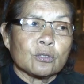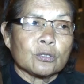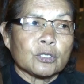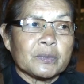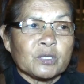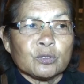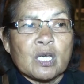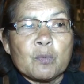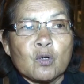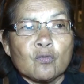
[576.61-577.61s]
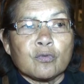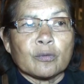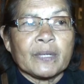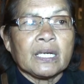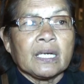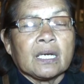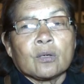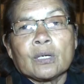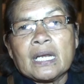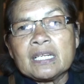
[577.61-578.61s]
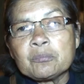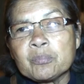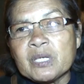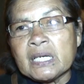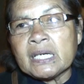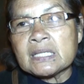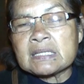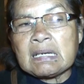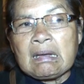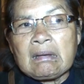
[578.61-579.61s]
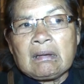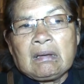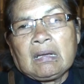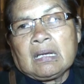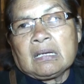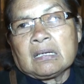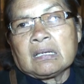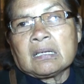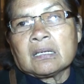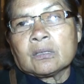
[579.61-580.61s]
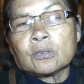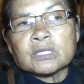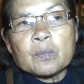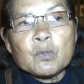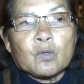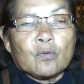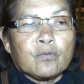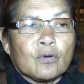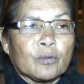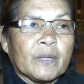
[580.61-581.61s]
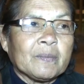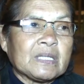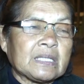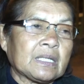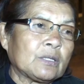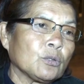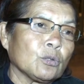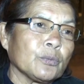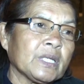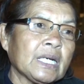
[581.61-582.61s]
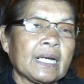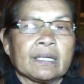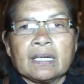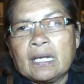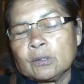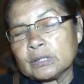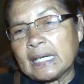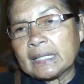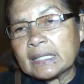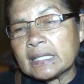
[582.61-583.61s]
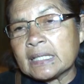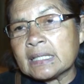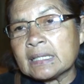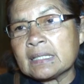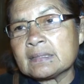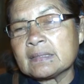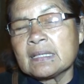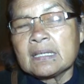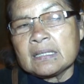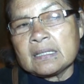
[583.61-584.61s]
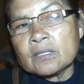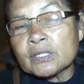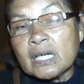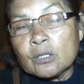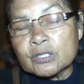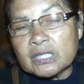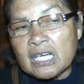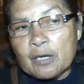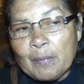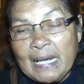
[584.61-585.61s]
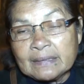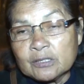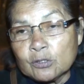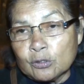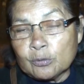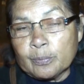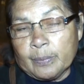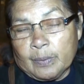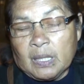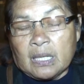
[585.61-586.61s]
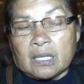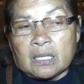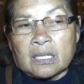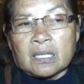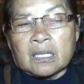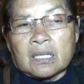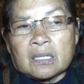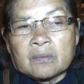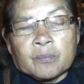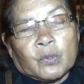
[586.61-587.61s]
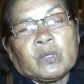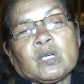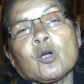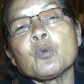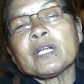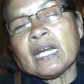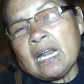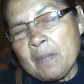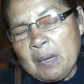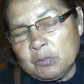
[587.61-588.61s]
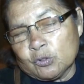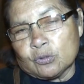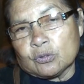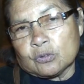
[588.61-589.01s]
Nosotros a veces no estamos conformes con la limpieza, eh, no estamos conformes a veces que no nos vienen a regar los jardines y otras cositas más, ¿no? Eh, ¿Cómo reclamamos?